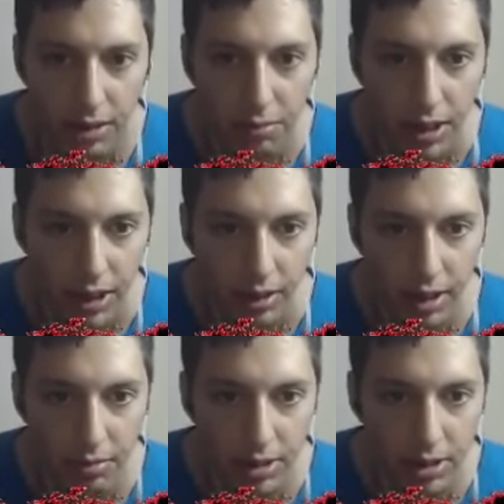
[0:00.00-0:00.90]
Por acá
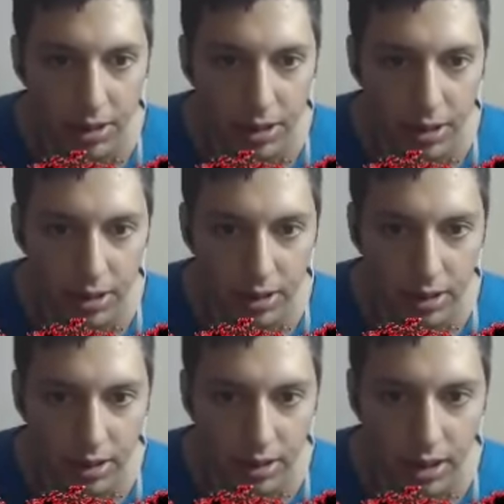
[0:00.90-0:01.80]

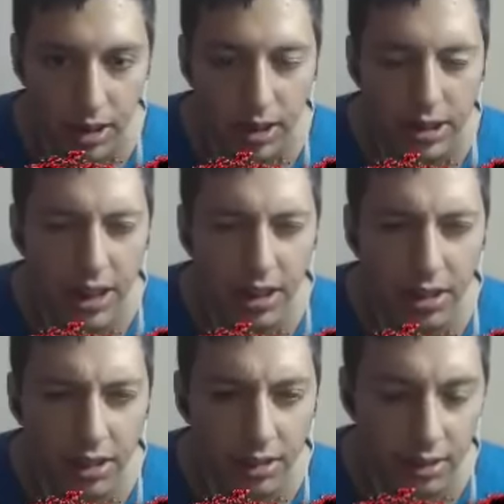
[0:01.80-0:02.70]
venimos. ¡Cerrado!
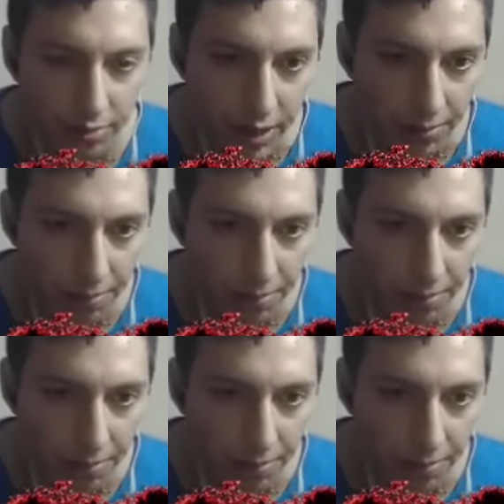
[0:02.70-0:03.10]
Bien.